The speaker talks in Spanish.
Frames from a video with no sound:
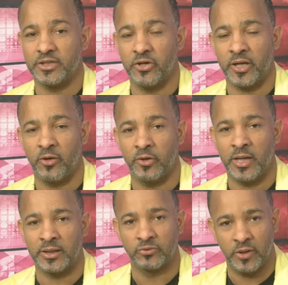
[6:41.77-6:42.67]
señores, hoy
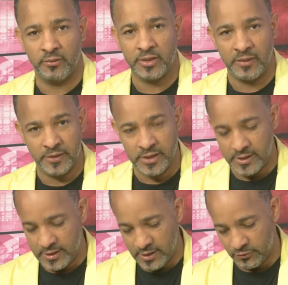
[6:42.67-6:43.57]
a las 9 de la
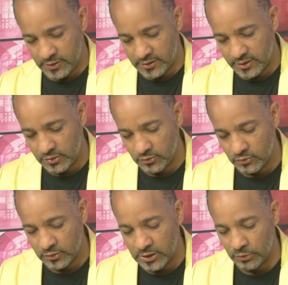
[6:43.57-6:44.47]
mañana, ya en un ratito,
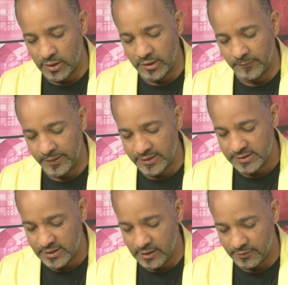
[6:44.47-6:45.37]
una rueda de
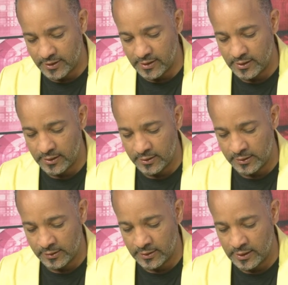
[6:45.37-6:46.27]
prensa habrá
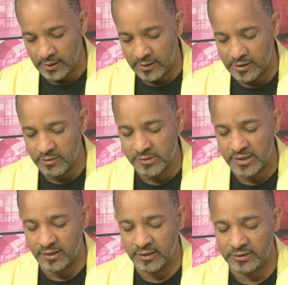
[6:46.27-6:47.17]
en la calle
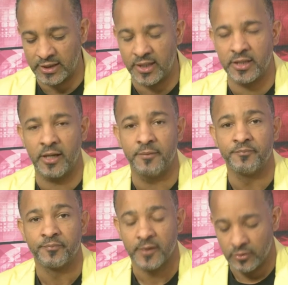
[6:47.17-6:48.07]
Vicente Estrella,
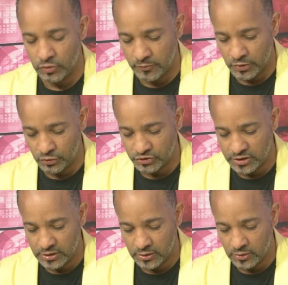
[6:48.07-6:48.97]
número
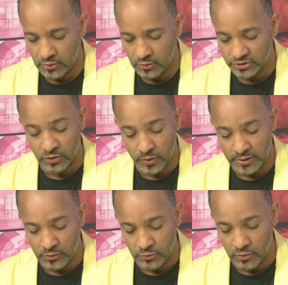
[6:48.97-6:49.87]
551,
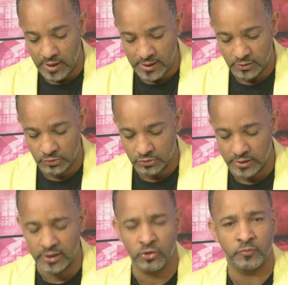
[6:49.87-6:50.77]
51 Altos,
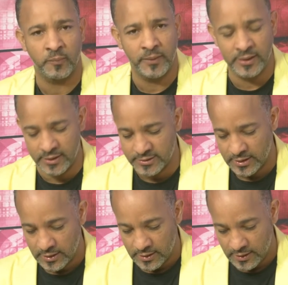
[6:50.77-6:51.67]
aquí en Los Pepines,
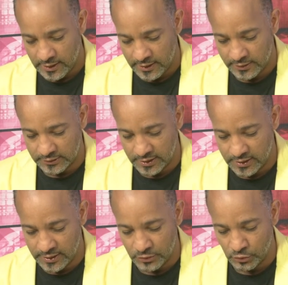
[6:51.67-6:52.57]

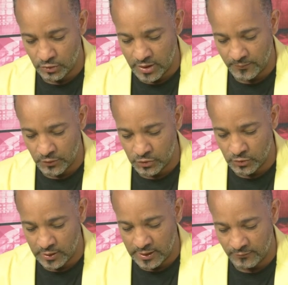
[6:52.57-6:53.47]
entre el Núcleo de
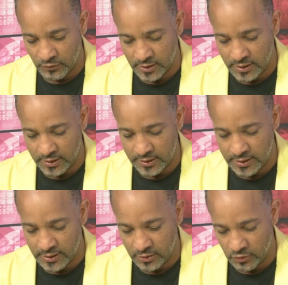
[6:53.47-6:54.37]
Apoyo a la Mujer
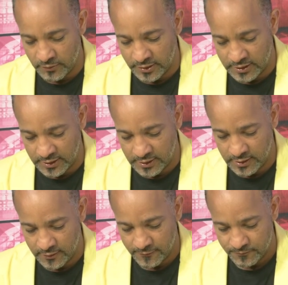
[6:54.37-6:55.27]
y el
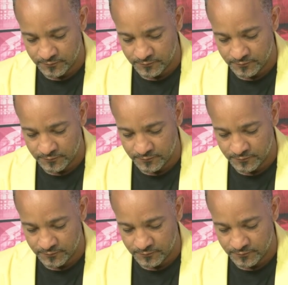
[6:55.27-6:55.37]
Comité,